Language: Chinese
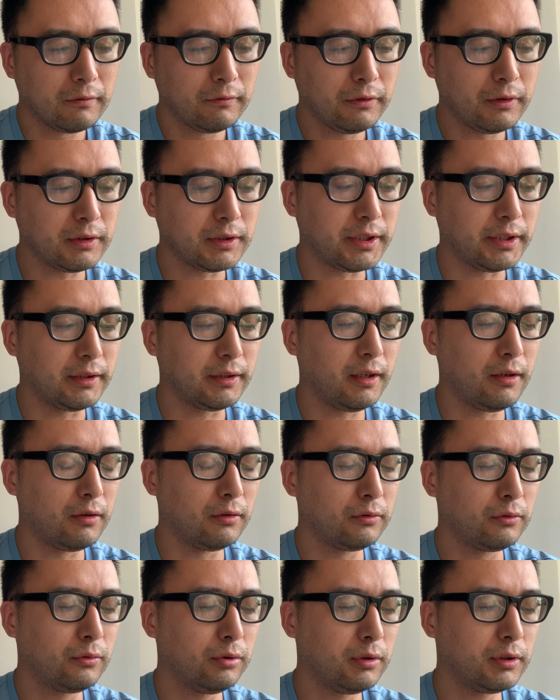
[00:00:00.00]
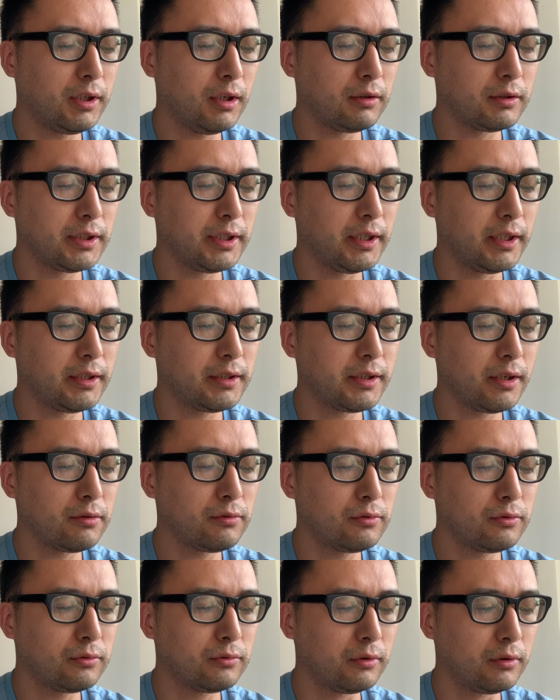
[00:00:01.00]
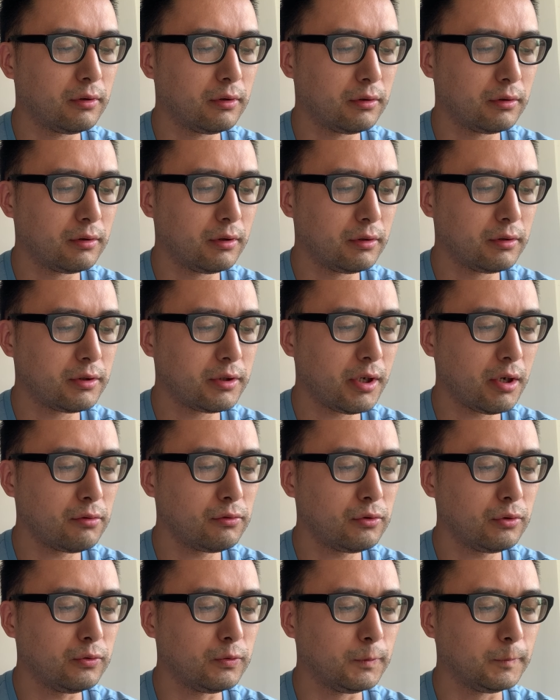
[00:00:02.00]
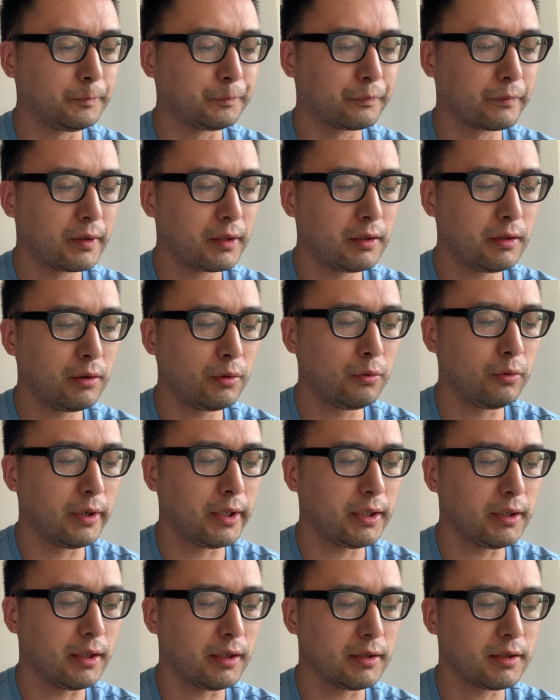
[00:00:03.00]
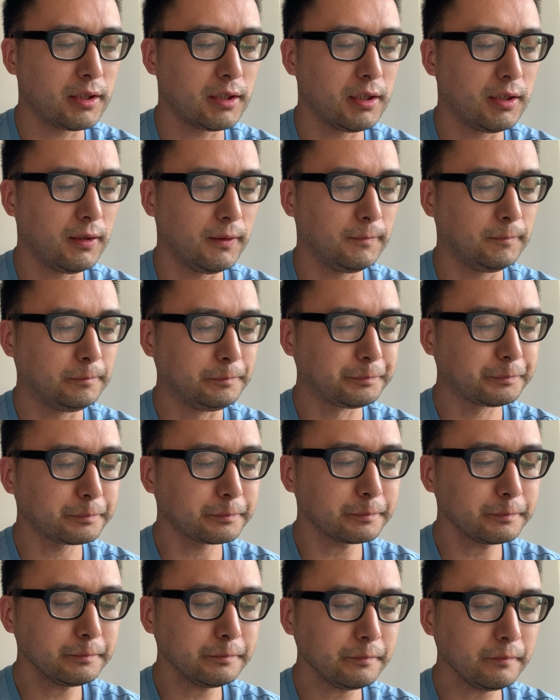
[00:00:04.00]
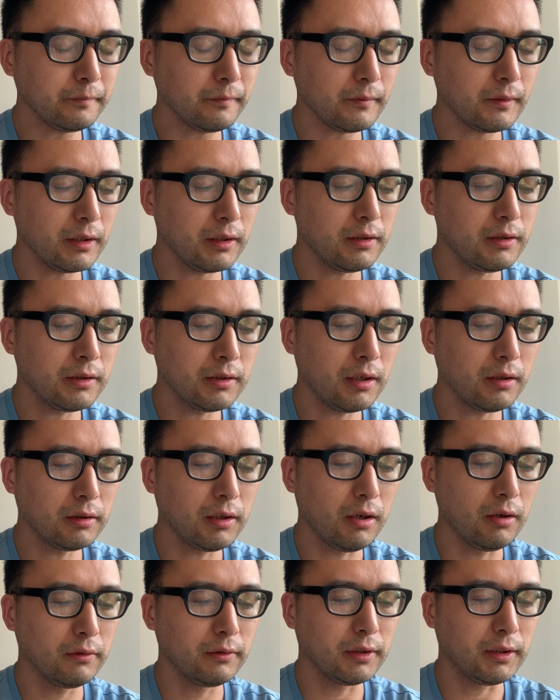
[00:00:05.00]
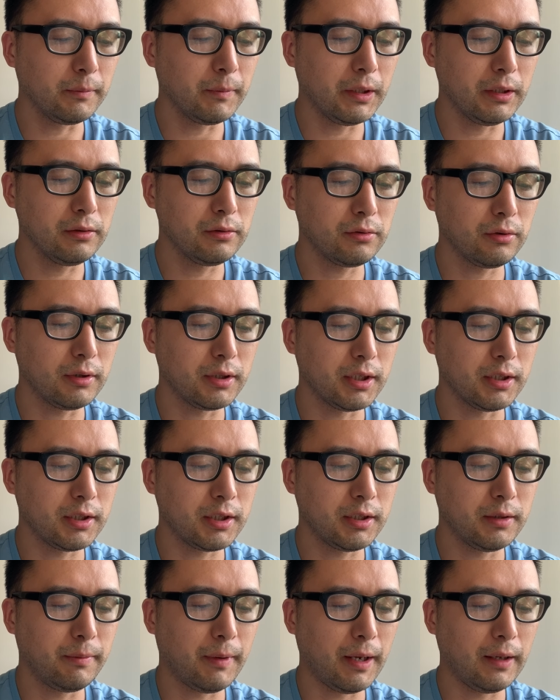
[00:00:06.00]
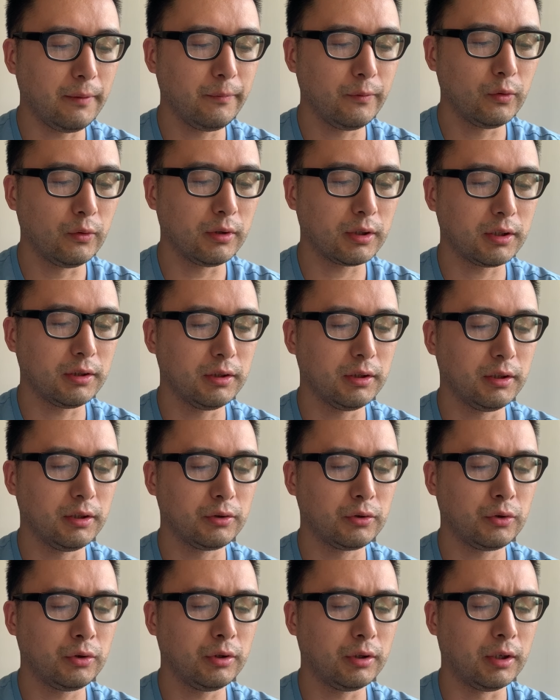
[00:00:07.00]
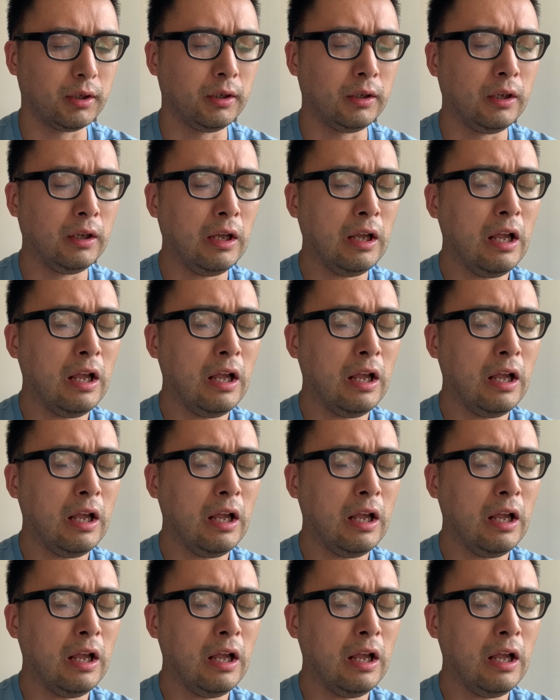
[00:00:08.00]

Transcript: 凤姐道，多倒些姜醋，姜醋，一会也吃了。小岛，你们坐着吃吧，我可去了。”